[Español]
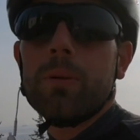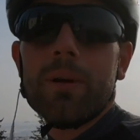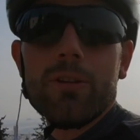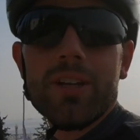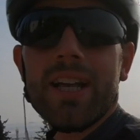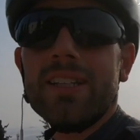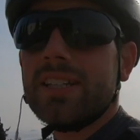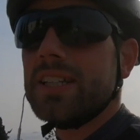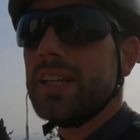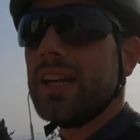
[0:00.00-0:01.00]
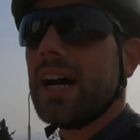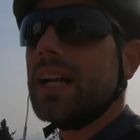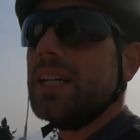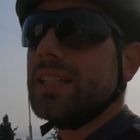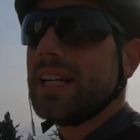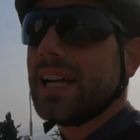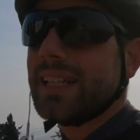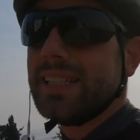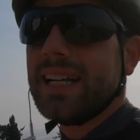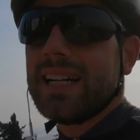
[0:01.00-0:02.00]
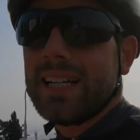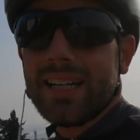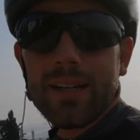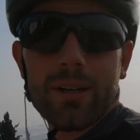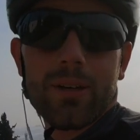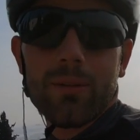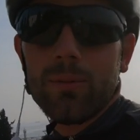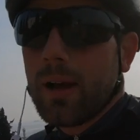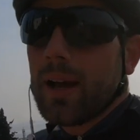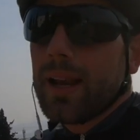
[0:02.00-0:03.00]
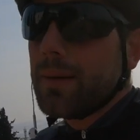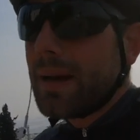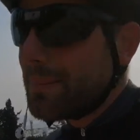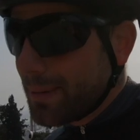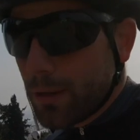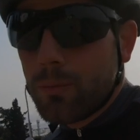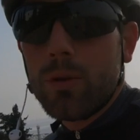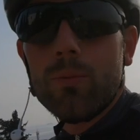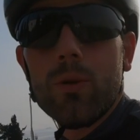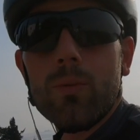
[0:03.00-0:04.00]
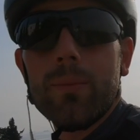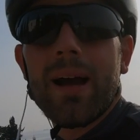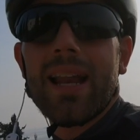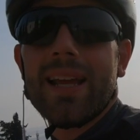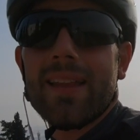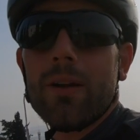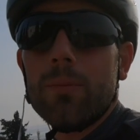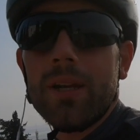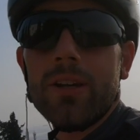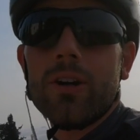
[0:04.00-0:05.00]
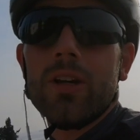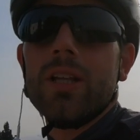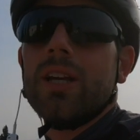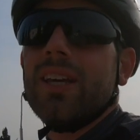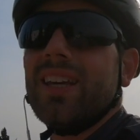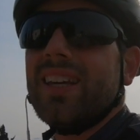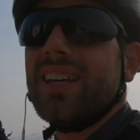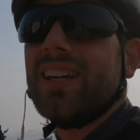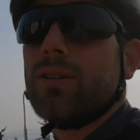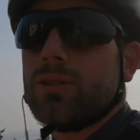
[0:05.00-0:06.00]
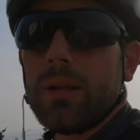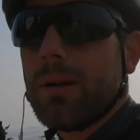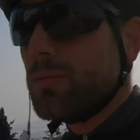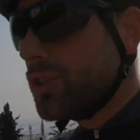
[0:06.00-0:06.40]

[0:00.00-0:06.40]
todo el problema que yo tenía antes que tenía de carretera eh, una que era pero muy, muy, muy mala, era de aluminio y costaba